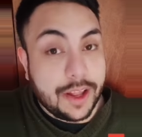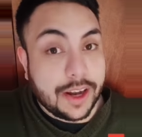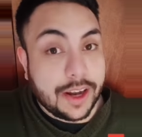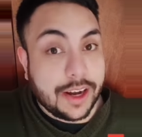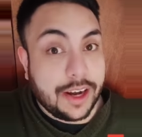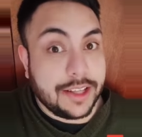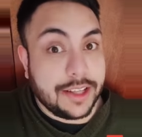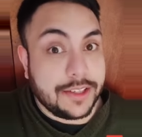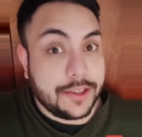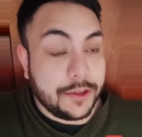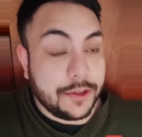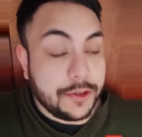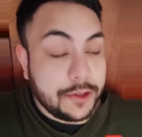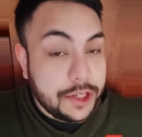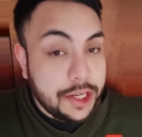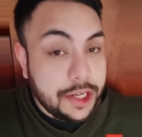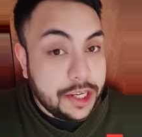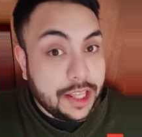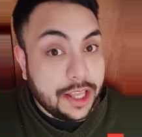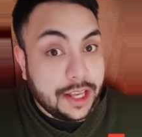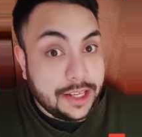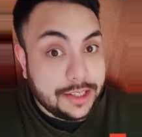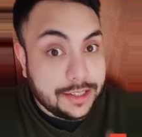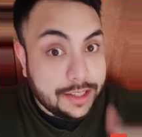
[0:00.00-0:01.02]
relación chida,
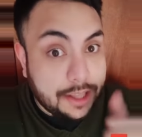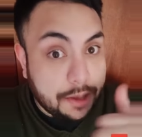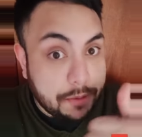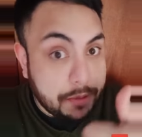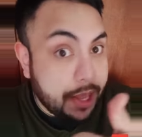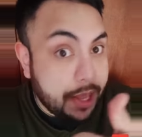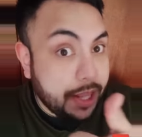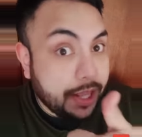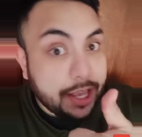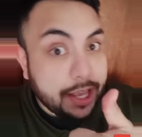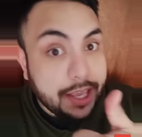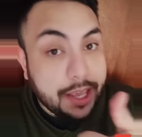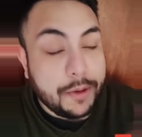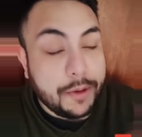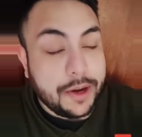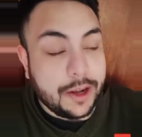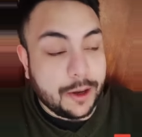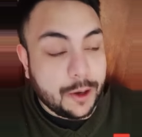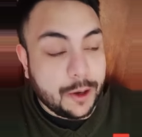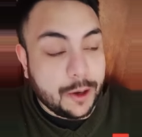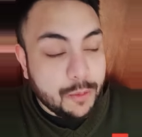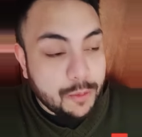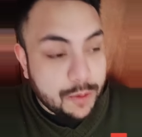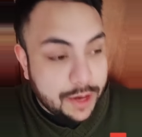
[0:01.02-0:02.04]
está bien que haya buena
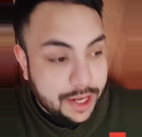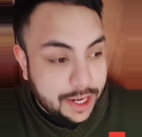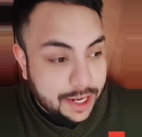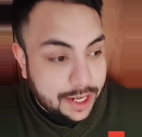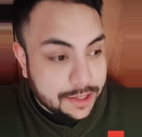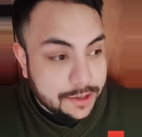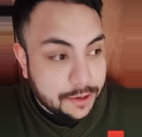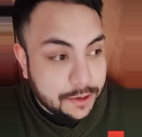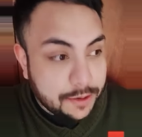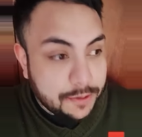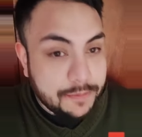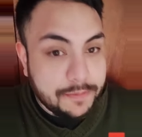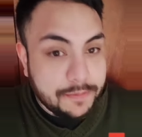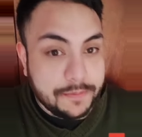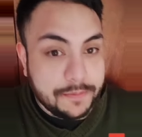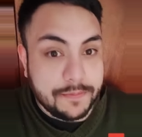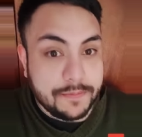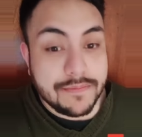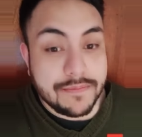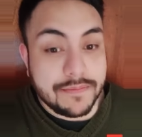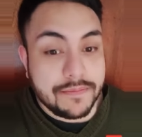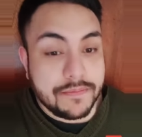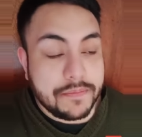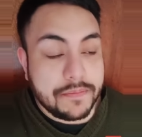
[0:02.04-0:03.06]
comunicación.
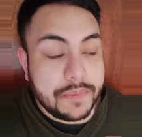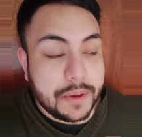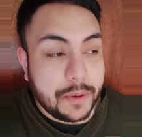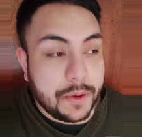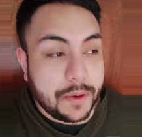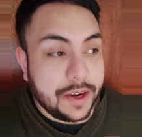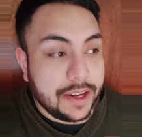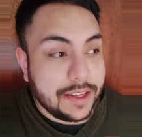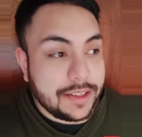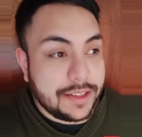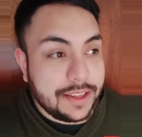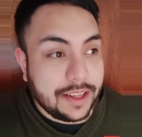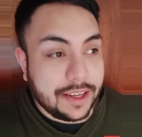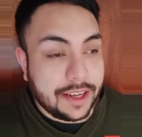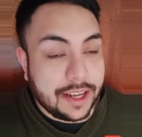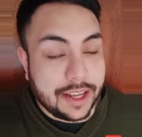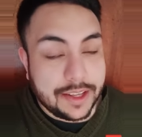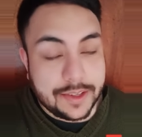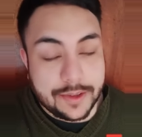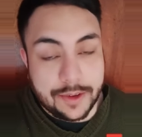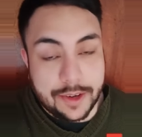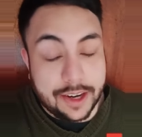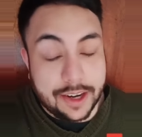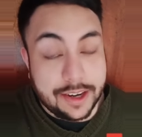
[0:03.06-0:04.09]
Pero en este caso, la
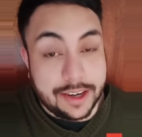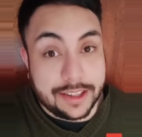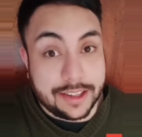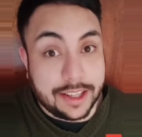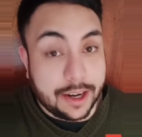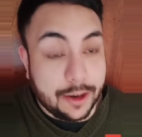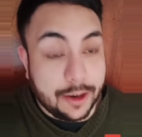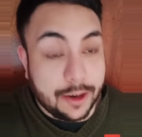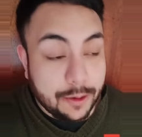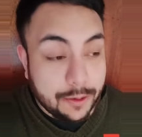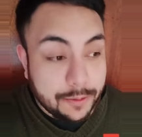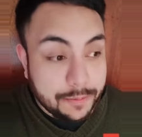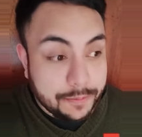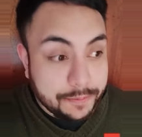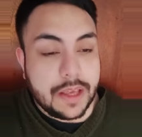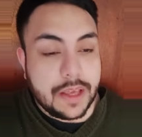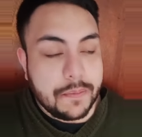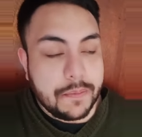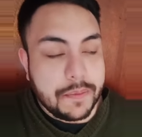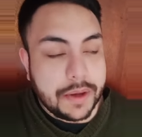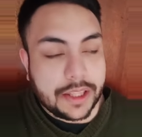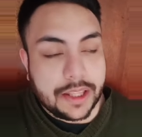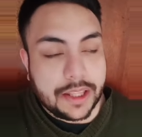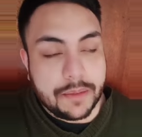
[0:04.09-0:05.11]
neta, no.
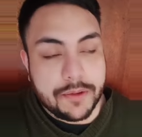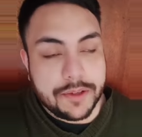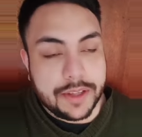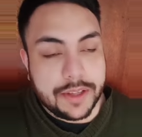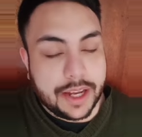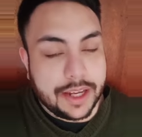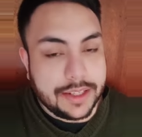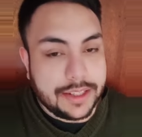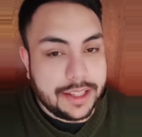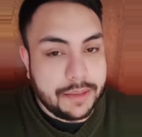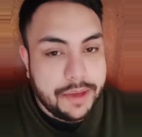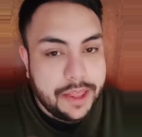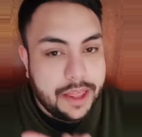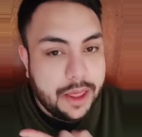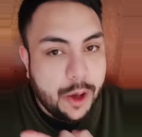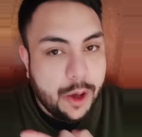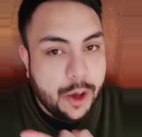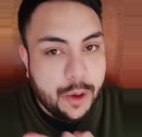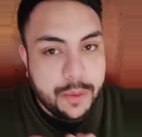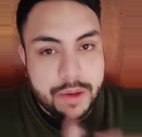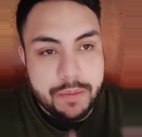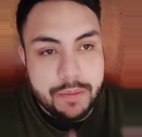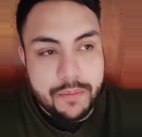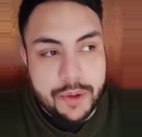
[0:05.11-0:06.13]
Y partamos de que este
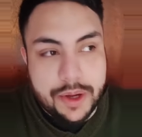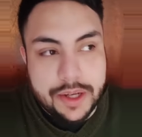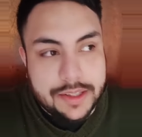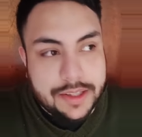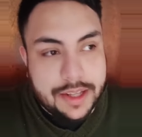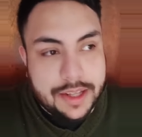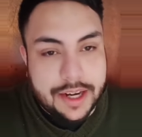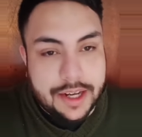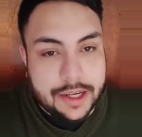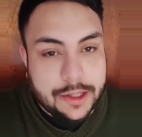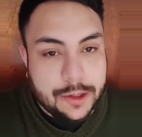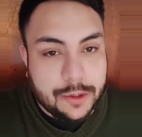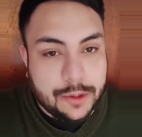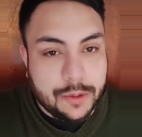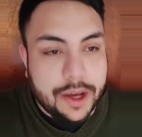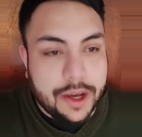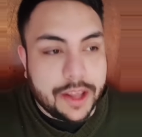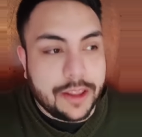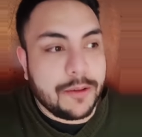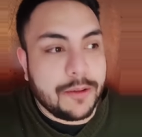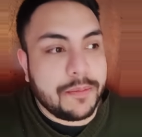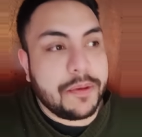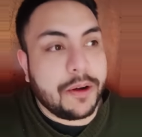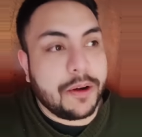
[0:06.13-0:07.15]
video bien puede estar
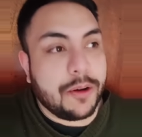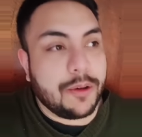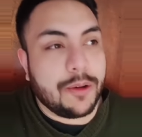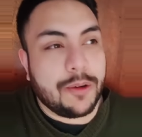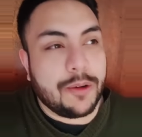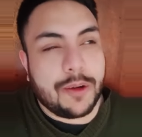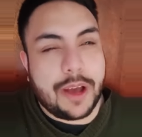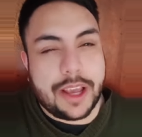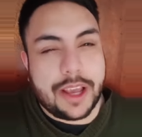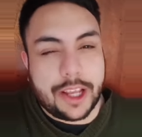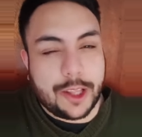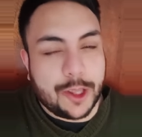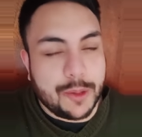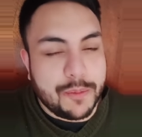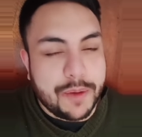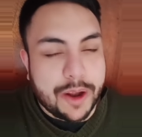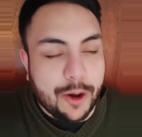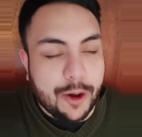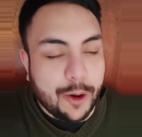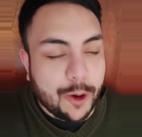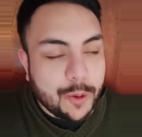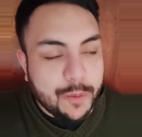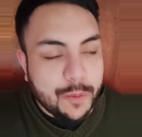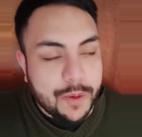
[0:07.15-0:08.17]
actuado, pero hay que
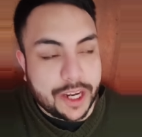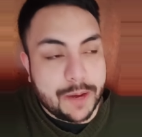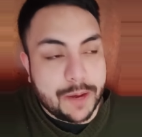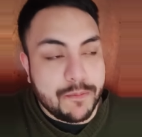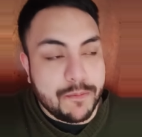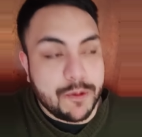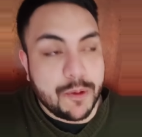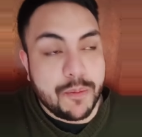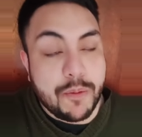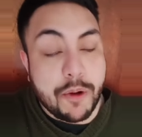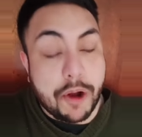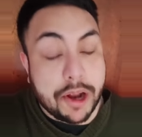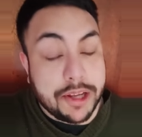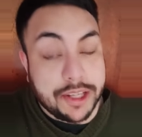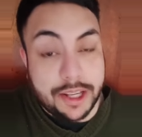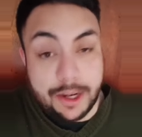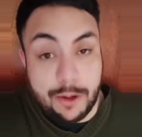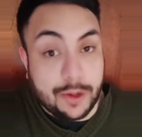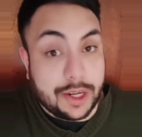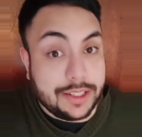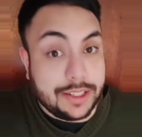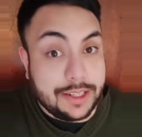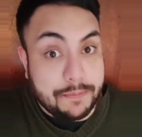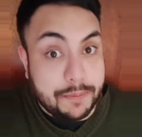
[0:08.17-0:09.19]
tomarlo como ejemplo porque es
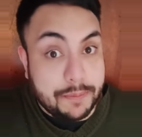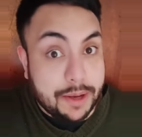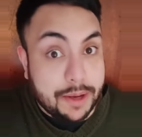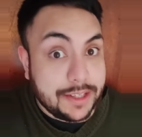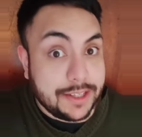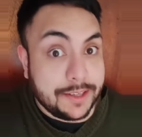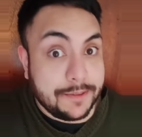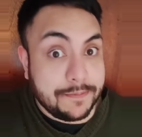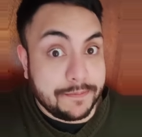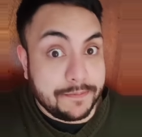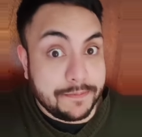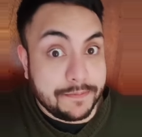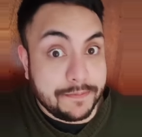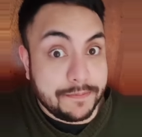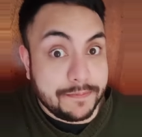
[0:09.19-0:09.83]
lo que sí pasa